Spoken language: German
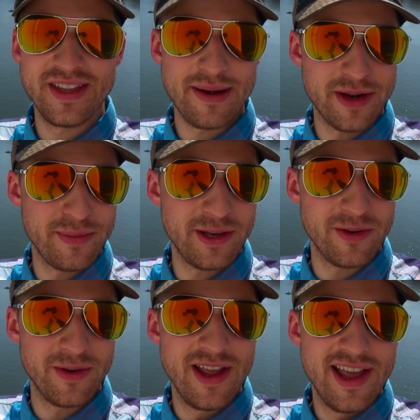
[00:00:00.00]
kann man mit
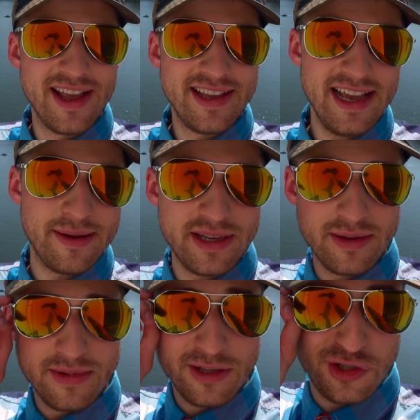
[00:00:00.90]
einem, ja, mit
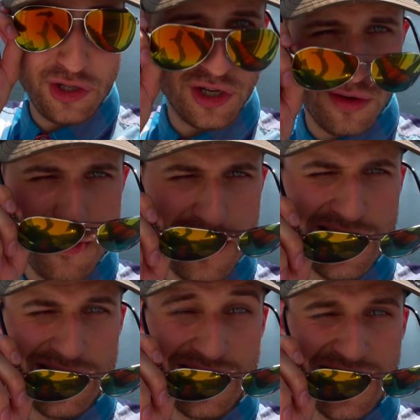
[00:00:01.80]
einem sicheren
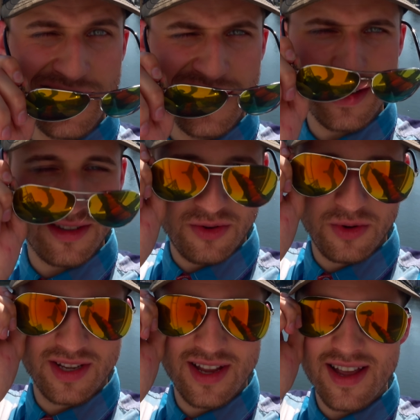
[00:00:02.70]
Blick den Gegner ganz
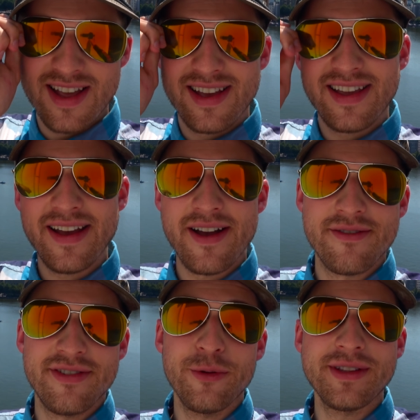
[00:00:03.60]
gut ja,
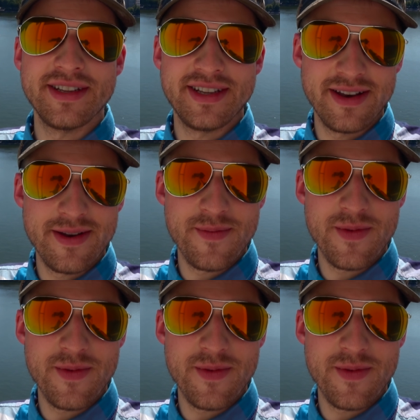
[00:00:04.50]
verunsichern.